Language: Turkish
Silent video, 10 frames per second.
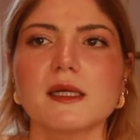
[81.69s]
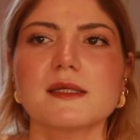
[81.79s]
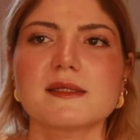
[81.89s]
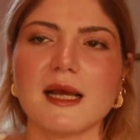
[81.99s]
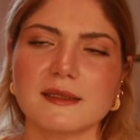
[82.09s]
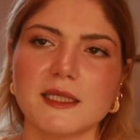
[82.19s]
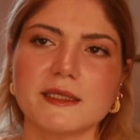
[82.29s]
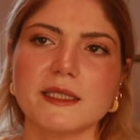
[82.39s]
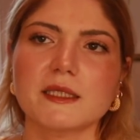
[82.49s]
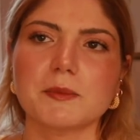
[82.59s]

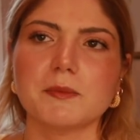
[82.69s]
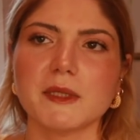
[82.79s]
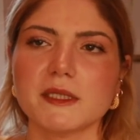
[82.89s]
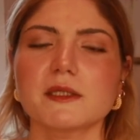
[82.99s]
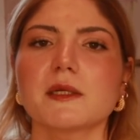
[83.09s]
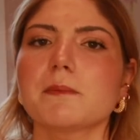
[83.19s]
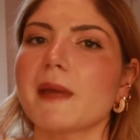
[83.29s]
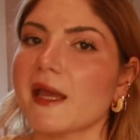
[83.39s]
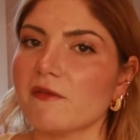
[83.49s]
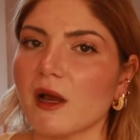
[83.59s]
sentetik bir
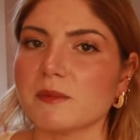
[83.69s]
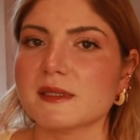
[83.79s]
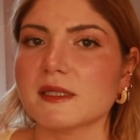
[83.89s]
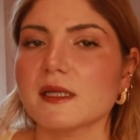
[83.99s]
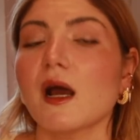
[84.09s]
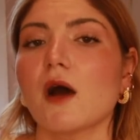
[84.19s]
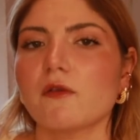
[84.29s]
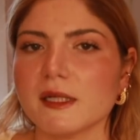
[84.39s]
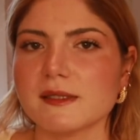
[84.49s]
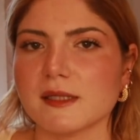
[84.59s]
meyvemsi
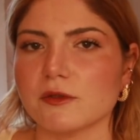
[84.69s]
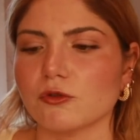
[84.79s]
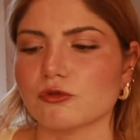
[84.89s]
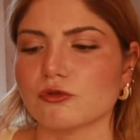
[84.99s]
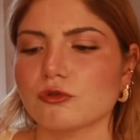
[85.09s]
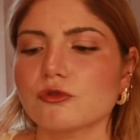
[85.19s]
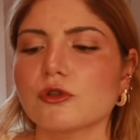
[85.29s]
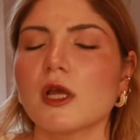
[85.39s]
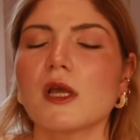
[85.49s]
hava hissediyorsunuz.